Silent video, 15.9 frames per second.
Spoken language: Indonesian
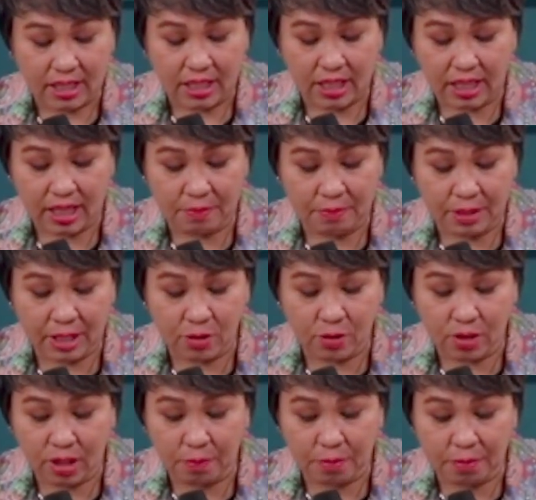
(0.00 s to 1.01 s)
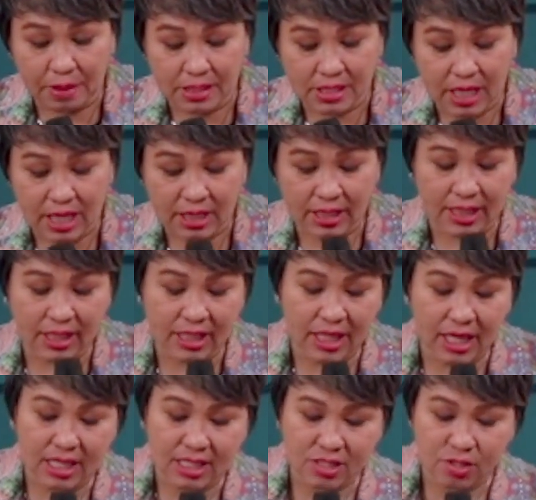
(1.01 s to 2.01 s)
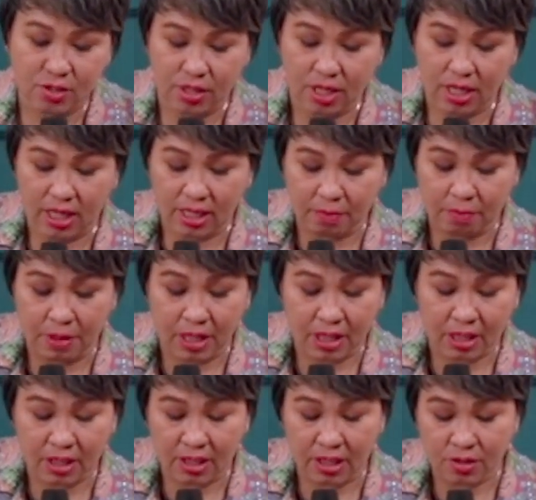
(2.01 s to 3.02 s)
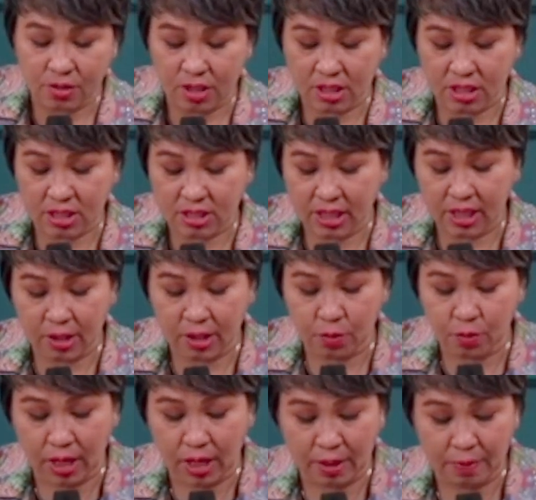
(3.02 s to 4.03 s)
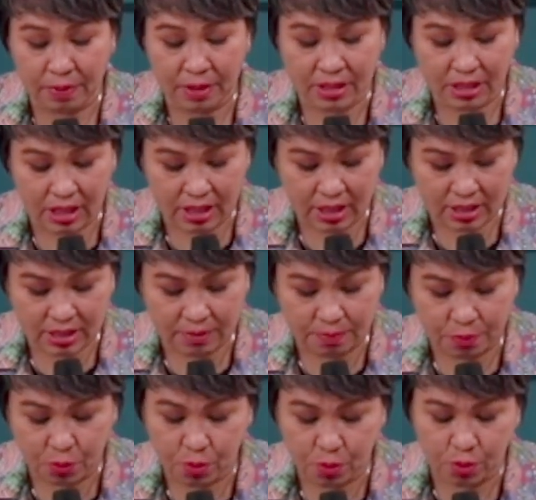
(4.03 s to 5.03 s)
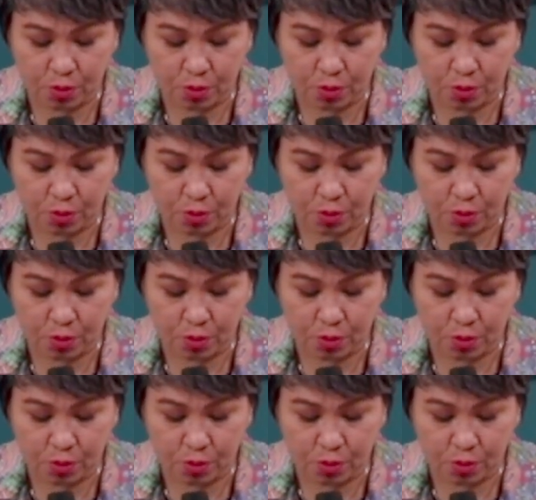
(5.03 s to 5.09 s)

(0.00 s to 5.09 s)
Kita akan melanjutkan pembacaan kita. Saudara, kemarin kita sudah selesai dengan ulangan pasal yang 10.